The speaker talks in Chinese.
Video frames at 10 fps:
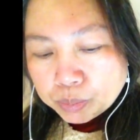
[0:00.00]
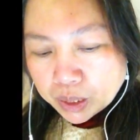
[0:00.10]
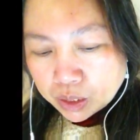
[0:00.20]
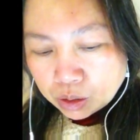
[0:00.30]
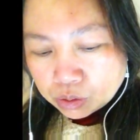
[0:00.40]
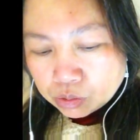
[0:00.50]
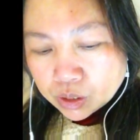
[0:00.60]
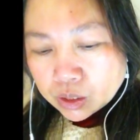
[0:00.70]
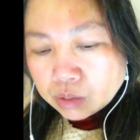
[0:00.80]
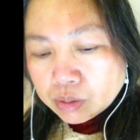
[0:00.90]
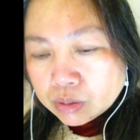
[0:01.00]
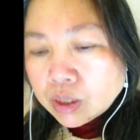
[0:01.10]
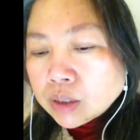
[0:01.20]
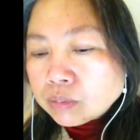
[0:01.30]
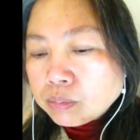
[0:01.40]
美好的未来嘛，是
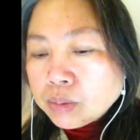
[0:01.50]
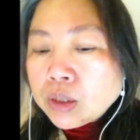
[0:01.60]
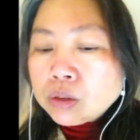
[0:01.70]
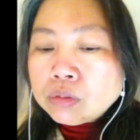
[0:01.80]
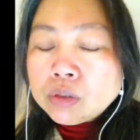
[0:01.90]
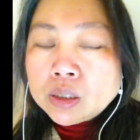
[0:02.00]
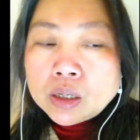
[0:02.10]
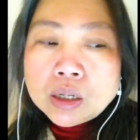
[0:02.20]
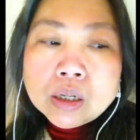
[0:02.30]
吧？美好的未来。